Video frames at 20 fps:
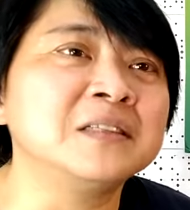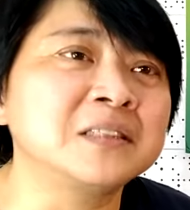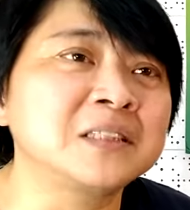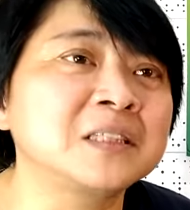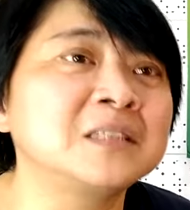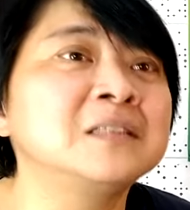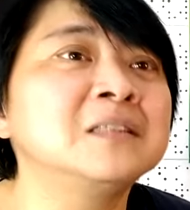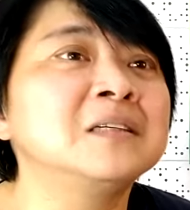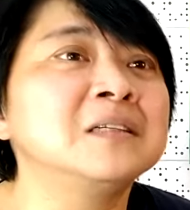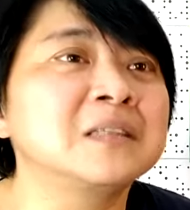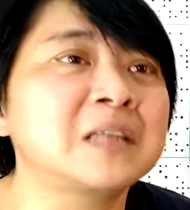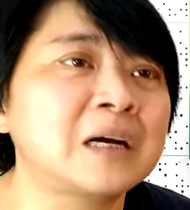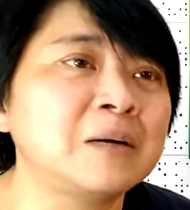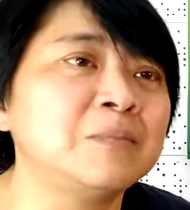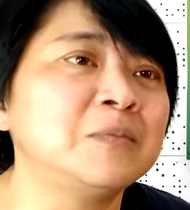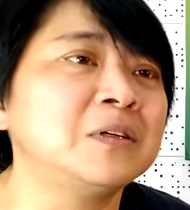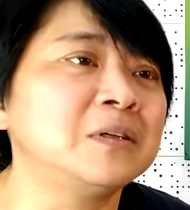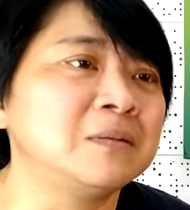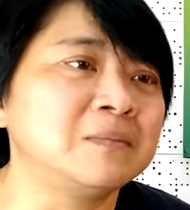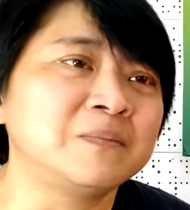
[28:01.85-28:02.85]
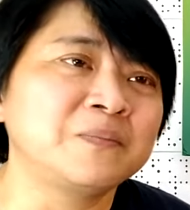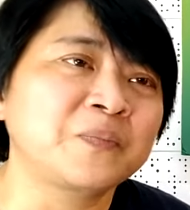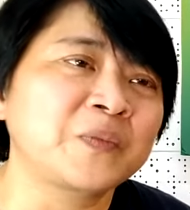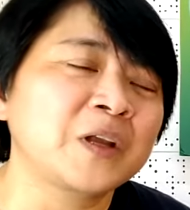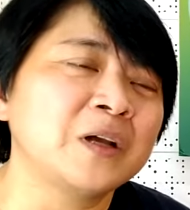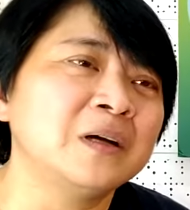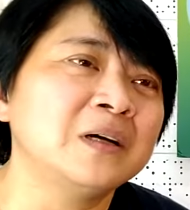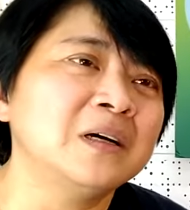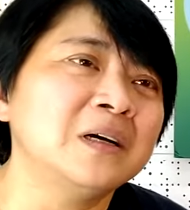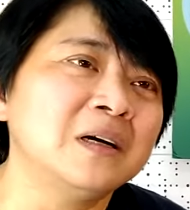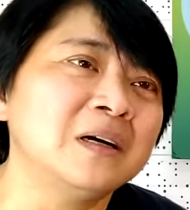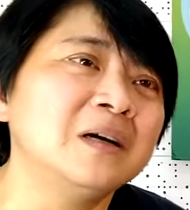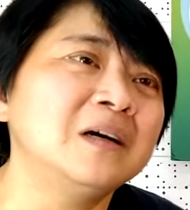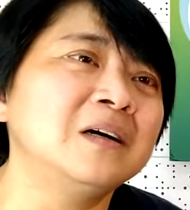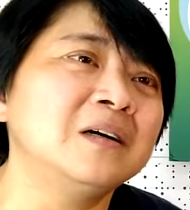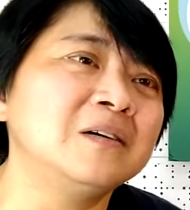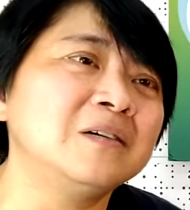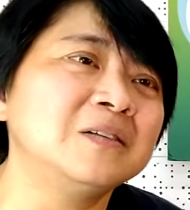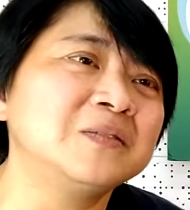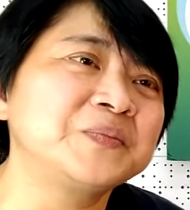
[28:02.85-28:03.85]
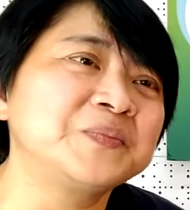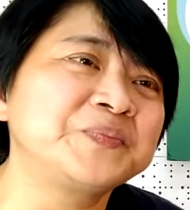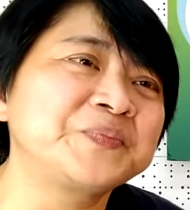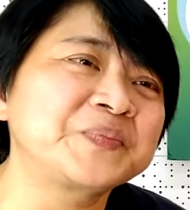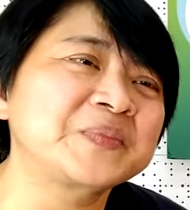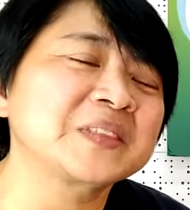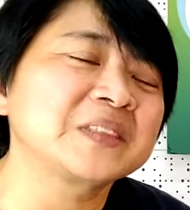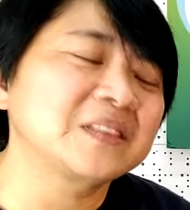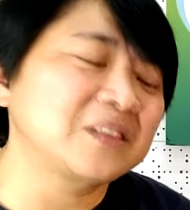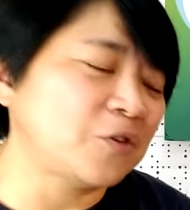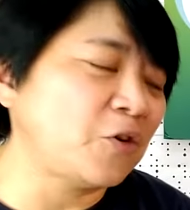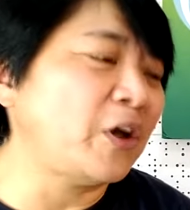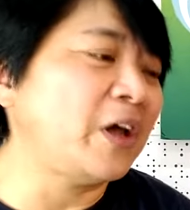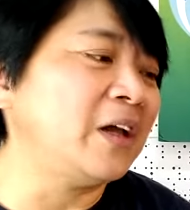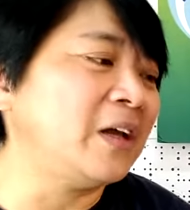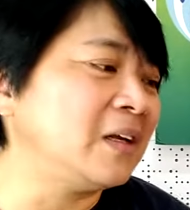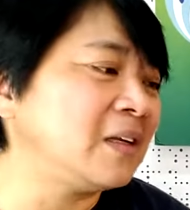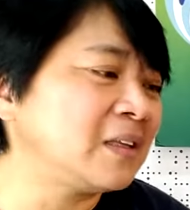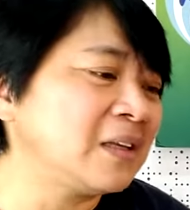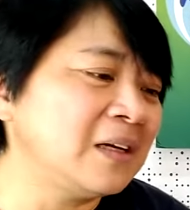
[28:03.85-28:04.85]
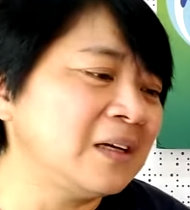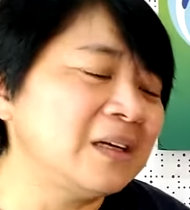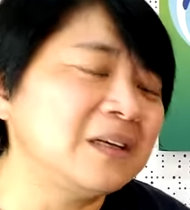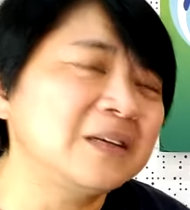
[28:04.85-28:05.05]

人真的他们勤俭惯了。对，而